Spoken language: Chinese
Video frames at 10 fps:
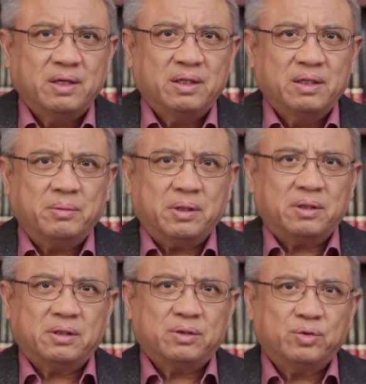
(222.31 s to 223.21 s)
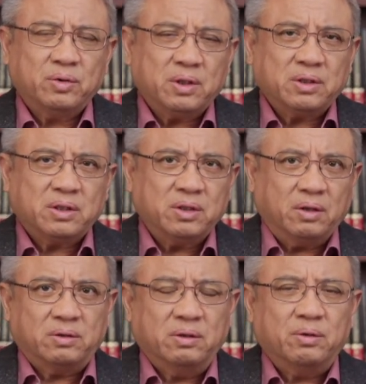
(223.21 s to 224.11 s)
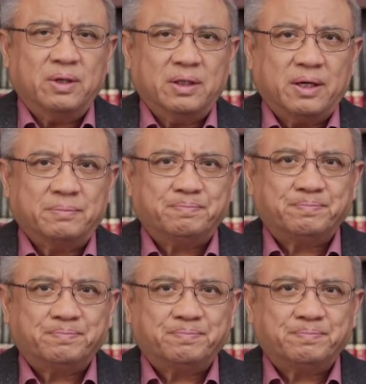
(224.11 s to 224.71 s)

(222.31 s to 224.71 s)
那么说到这个兆头的话呢，